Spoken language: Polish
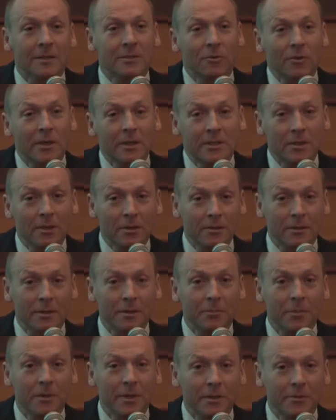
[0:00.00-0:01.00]
Ale z drugiej
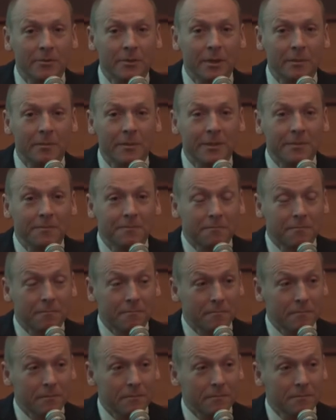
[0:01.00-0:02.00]
strony pokazujemy
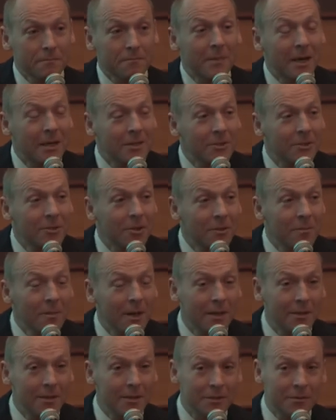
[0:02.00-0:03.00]
bardzo
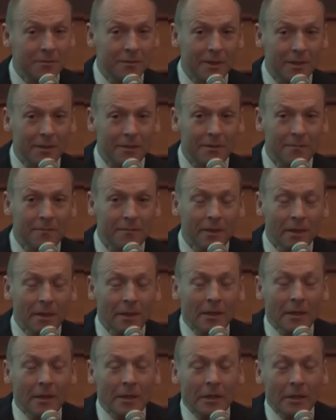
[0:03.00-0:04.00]
normalny świat.
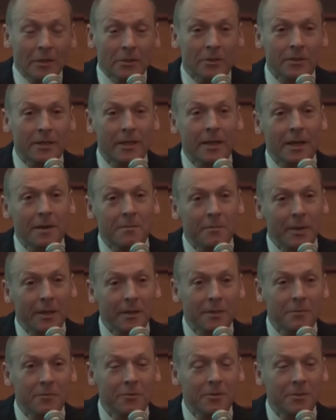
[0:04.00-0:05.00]
Do tej
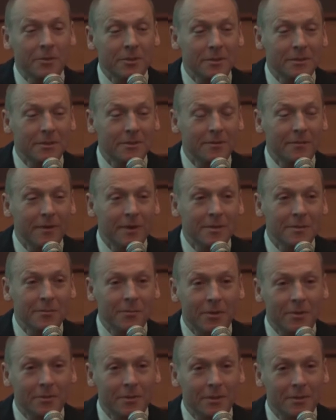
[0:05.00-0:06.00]
kampanii były jeszcze dwa
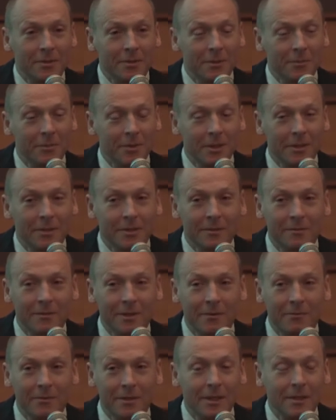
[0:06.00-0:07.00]
spoty, gdzie
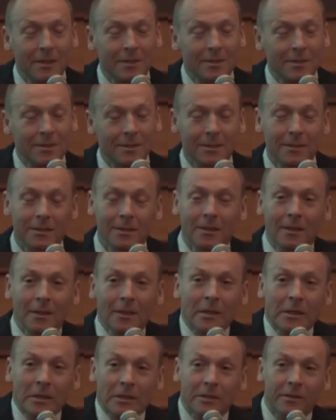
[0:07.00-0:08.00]
pokazywało jeden z nich
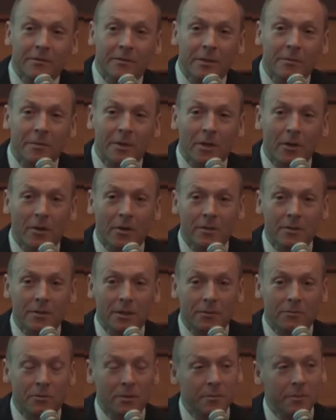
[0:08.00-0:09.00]
niewidomego
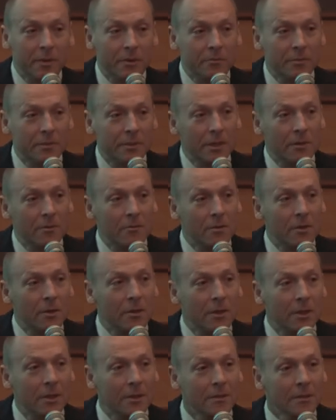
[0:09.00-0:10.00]
ojca, który pełnił taką
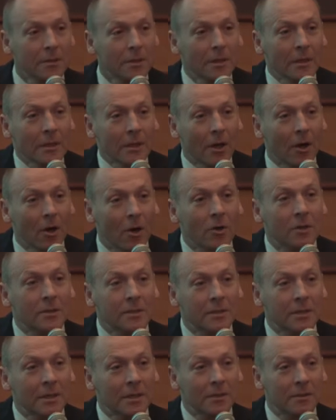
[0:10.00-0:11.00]
rolę
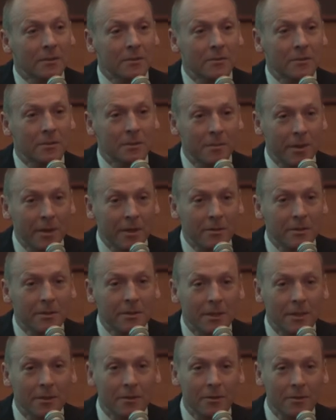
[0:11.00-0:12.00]
ojca
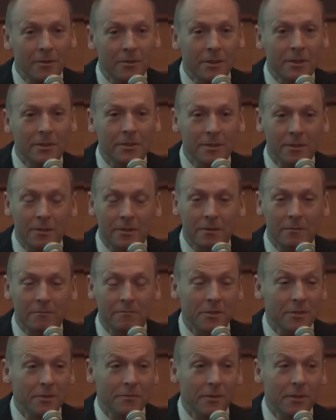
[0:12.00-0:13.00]
dbającego o
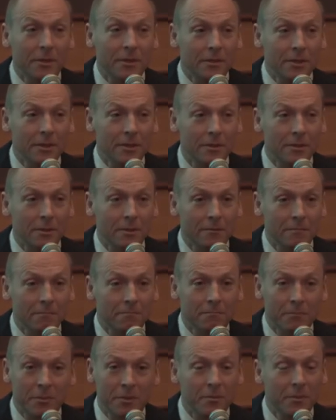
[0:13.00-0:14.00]
dziecko, o swoje dziecko,
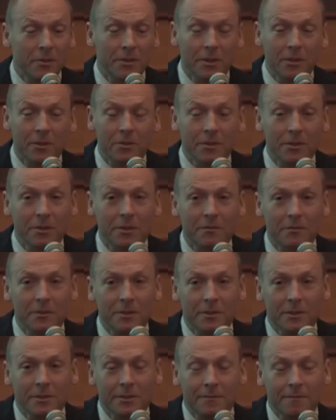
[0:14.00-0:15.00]
pomimo tego, że nie
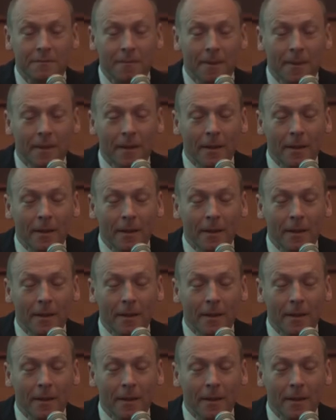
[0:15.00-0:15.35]
widzi.